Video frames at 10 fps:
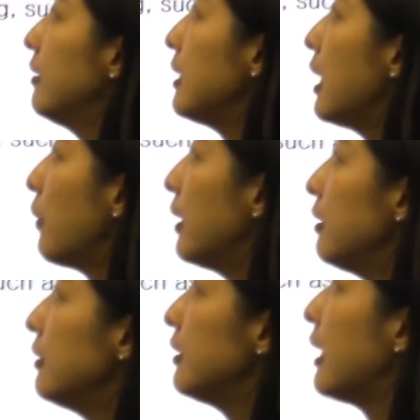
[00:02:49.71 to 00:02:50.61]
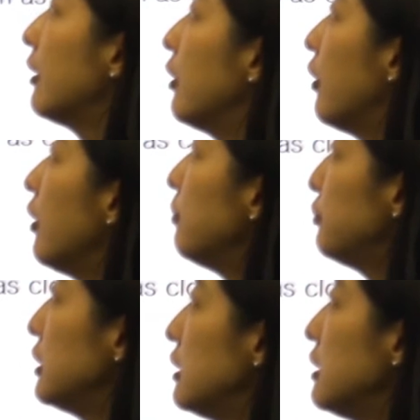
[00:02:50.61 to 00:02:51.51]
자, 관련된 단어
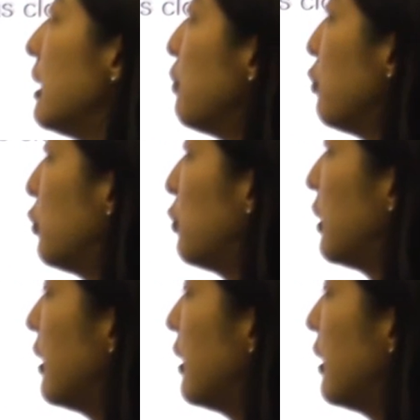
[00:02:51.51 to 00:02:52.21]
풀이를 해보도록